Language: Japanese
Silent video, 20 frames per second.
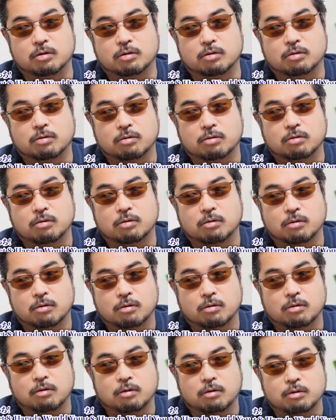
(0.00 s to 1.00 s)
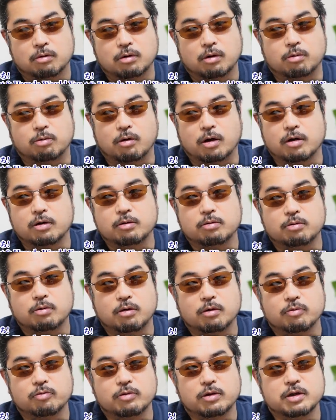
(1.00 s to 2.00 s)
えー、いや
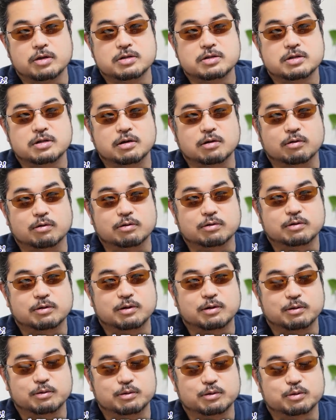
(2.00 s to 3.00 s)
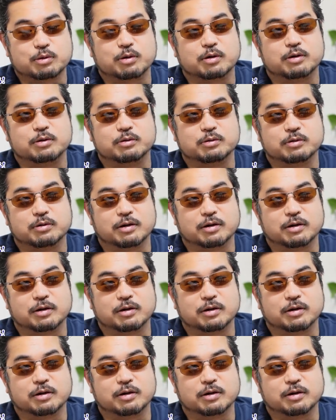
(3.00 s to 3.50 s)
ファイファンですよっていう人がいるんだよ。